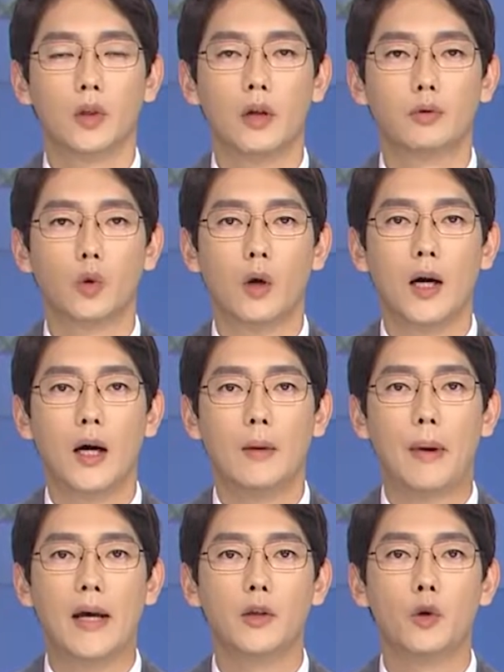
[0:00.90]

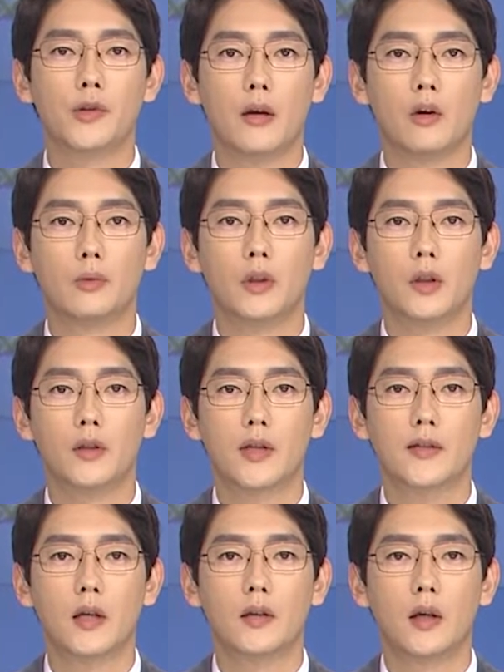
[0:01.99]
전라북도가 바이오
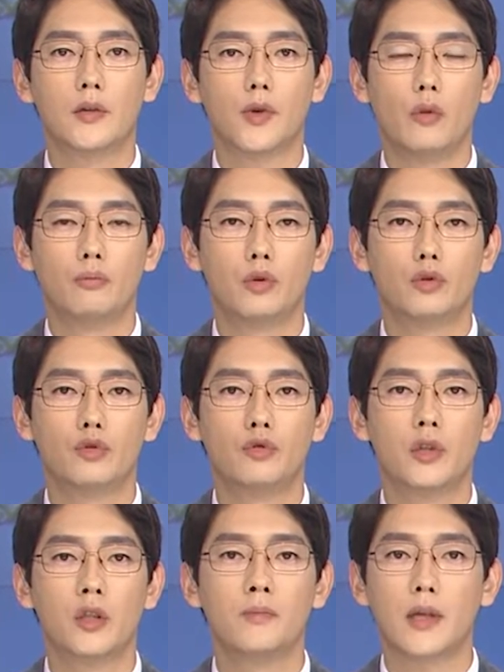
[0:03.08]
산업을 차세대 전북
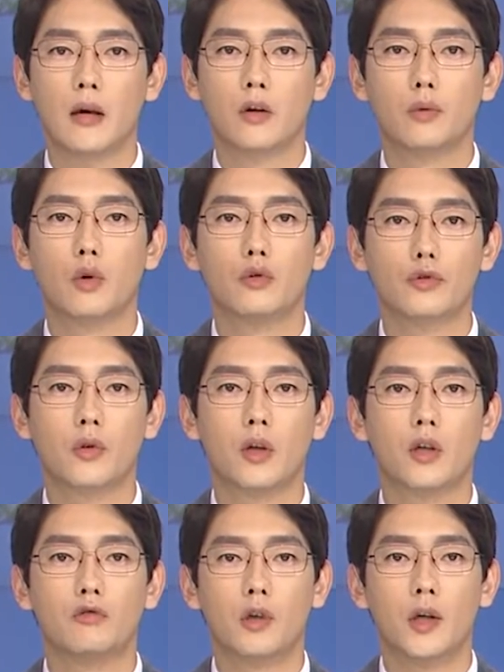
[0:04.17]
중심 산업으로
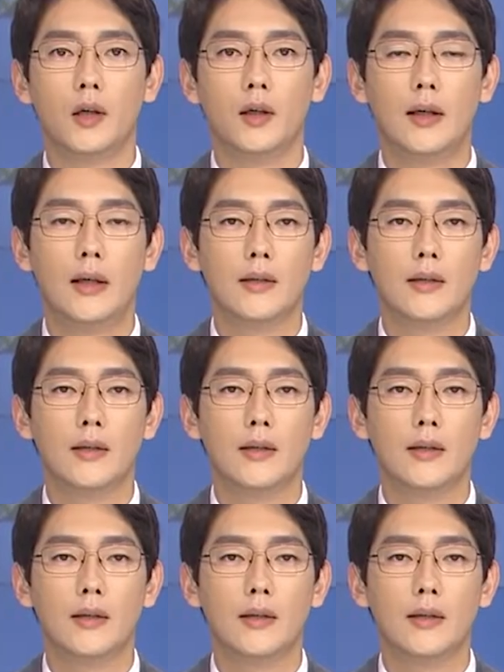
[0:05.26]
육성하기 위해